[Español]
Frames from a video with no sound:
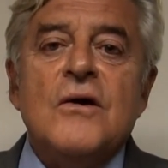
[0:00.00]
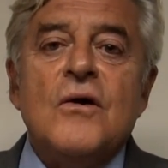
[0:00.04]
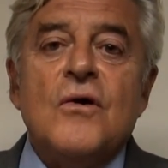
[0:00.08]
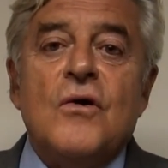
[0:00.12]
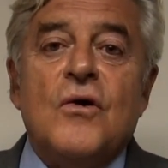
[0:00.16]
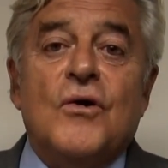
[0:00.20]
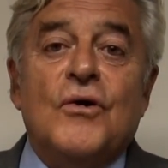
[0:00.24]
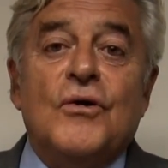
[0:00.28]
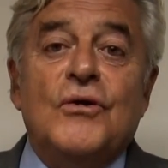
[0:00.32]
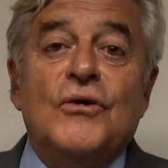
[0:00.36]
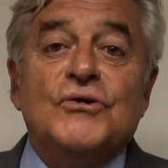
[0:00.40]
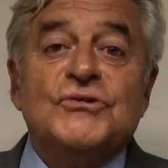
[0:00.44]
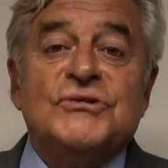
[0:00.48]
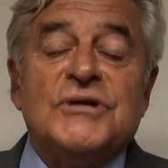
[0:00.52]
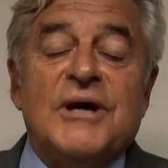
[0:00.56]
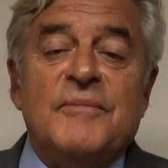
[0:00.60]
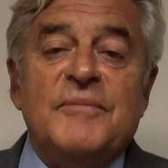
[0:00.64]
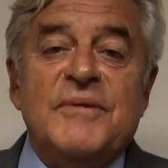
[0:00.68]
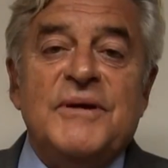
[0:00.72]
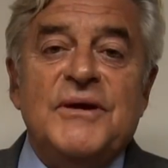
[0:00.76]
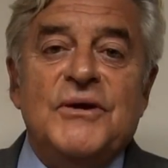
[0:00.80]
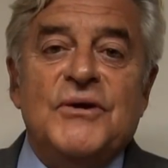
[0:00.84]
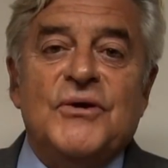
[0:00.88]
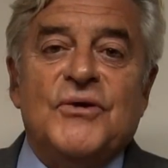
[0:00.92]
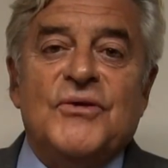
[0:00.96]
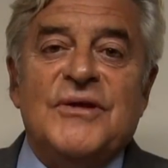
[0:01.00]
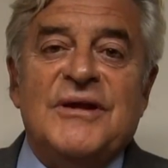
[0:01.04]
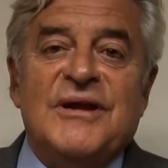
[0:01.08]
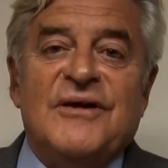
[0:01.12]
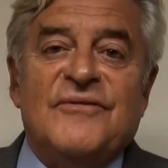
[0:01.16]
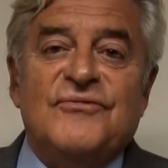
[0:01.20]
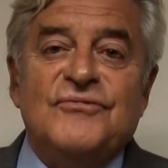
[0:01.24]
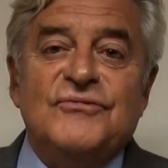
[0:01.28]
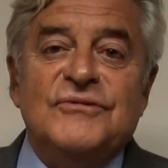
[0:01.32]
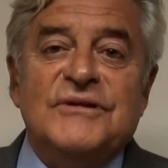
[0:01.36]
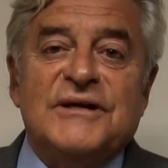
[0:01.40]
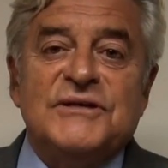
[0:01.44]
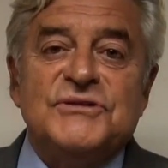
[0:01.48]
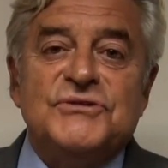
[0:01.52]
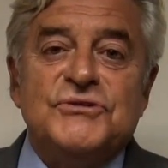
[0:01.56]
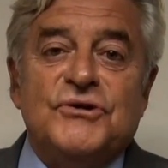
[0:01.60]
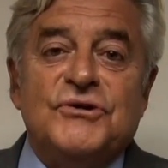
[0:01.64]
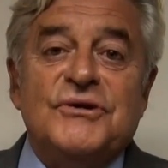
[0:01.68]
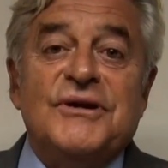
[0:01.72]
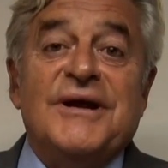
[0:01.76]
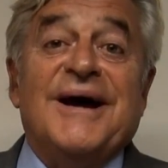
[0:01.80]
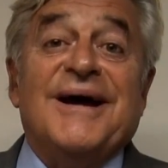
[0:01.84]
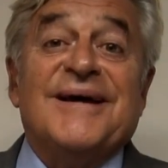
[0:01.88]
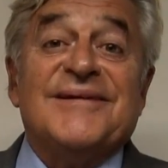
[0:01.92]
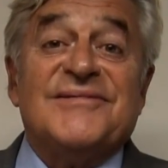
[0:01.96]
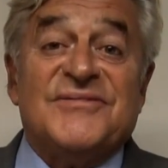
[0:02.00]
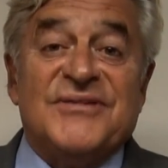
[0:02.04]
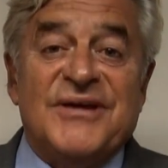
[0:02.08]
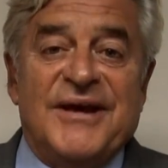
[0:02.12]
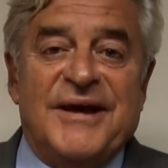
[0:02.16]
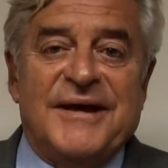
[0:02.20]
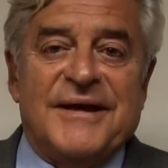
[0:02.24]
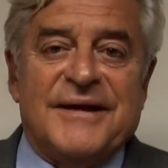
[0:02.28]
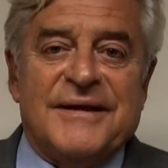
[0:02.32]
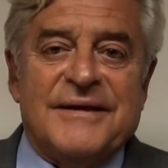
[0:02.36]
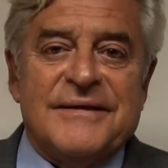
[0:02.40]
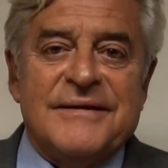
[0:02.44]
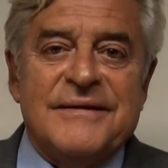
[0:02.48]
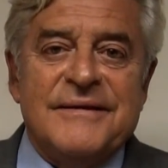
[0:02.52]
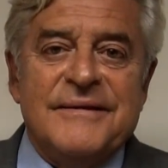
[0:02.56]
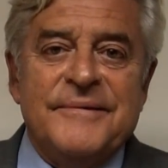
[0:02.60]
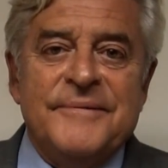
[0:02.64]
con los amigos de la Fundación Hacer,